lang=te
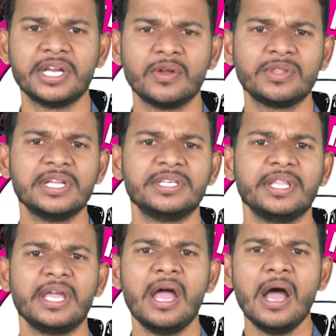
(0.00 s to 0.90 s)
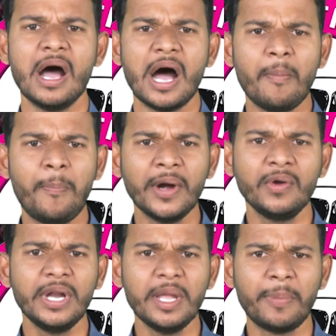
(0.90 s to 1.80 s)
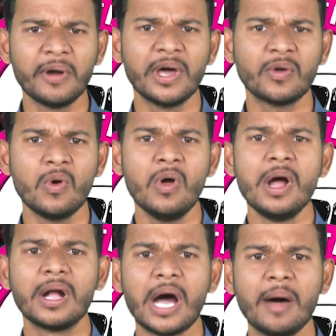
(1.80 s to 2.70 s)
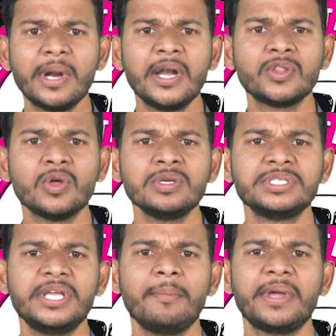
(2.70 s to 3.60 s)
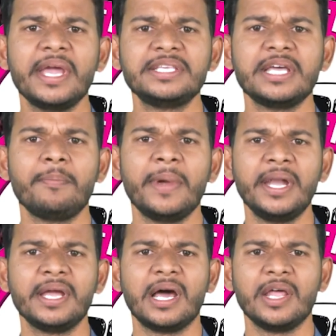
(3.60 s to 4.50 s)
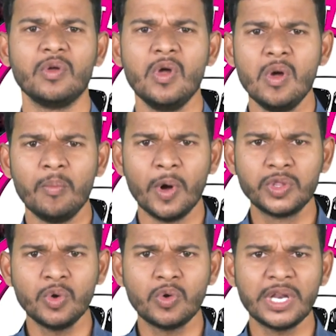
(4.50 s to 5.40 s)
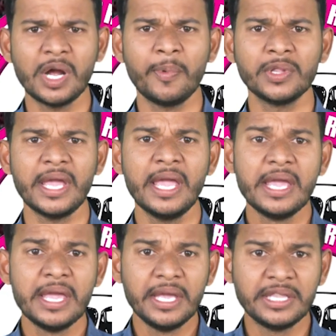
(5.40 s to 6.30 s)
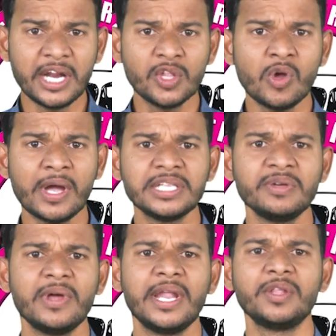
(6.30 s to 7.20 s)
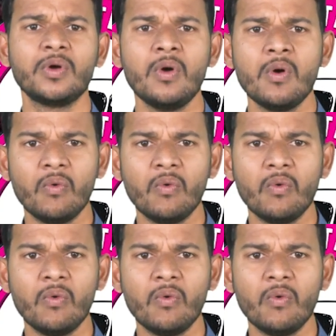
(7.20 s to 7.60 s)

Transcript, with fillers: ఇచ్చినట్టు తెలిసింది అప్పటి నుండి ఇప్పటి వరకు కామ్రేడ్లతో సీఎం కేసీఆర్ భేటీ కాలేదు పొత్తు కుదరకపోతే ఇతరులతో కలిసి వెళ్లేందుకు